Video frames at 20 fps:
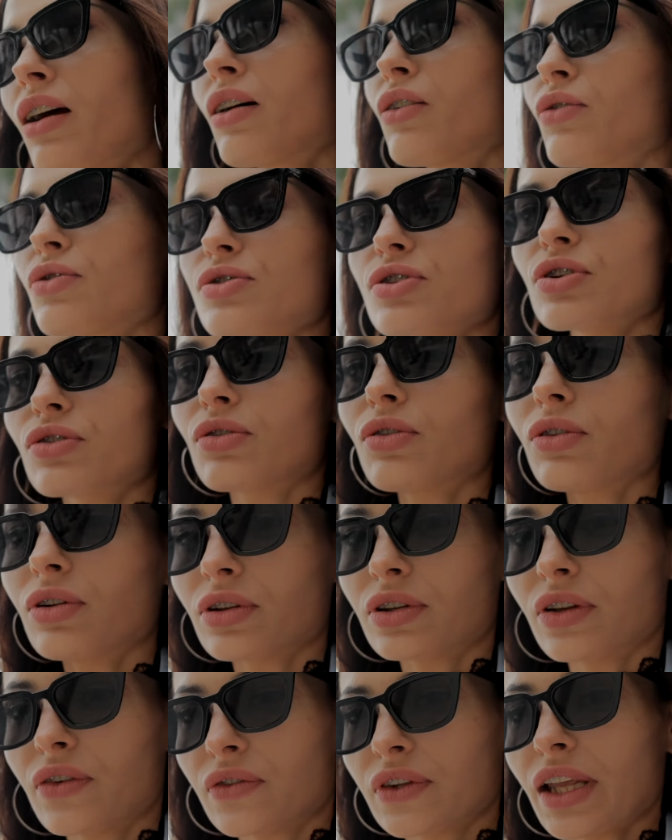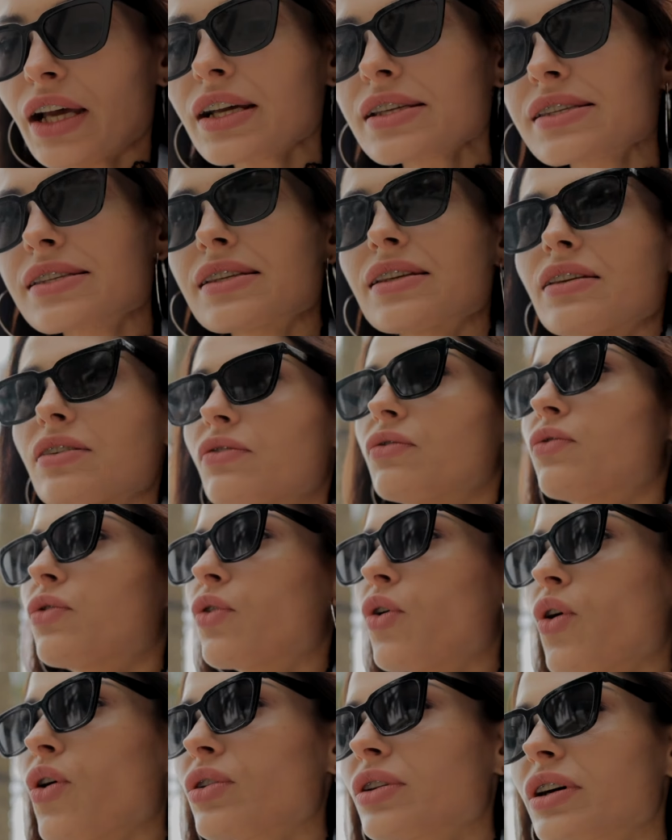Очень холодно в такси, в
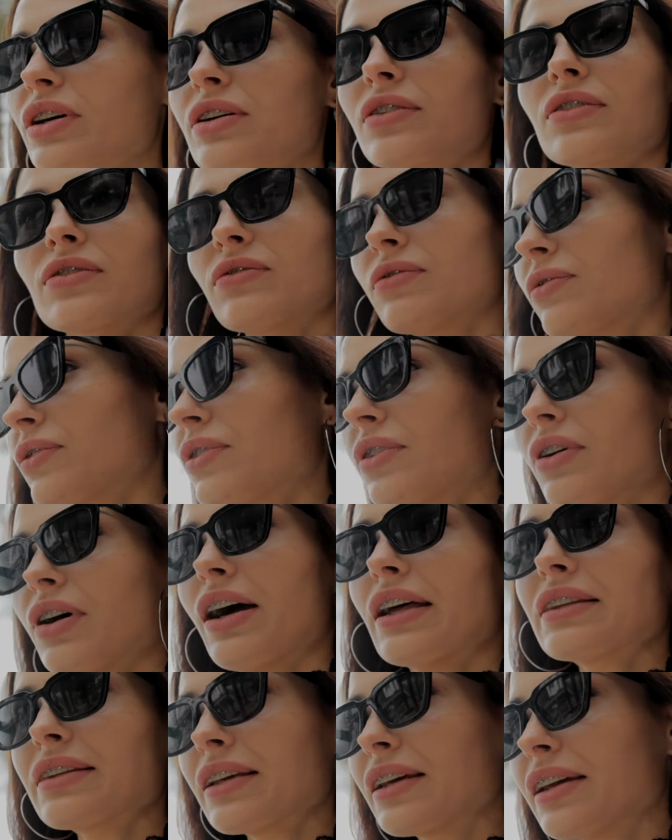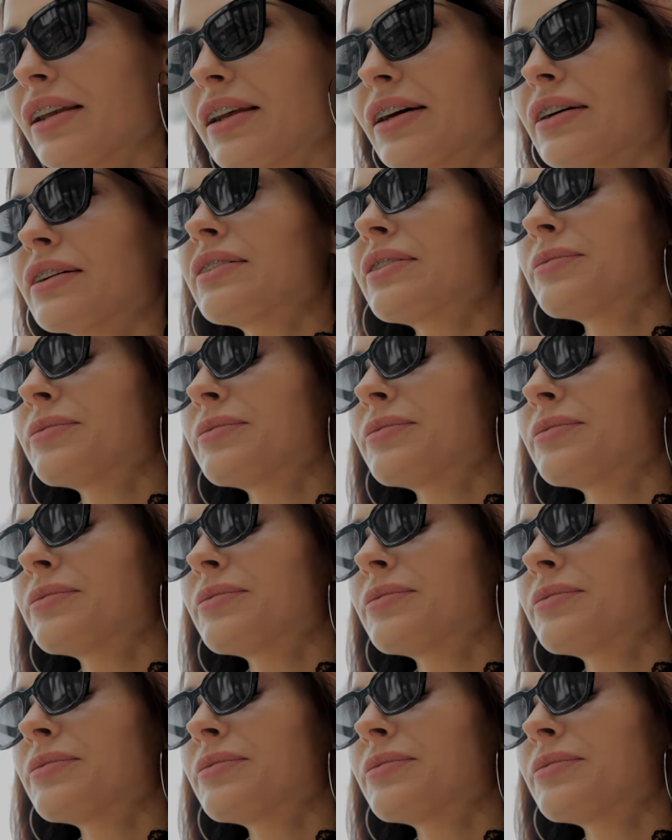холлах, в отелях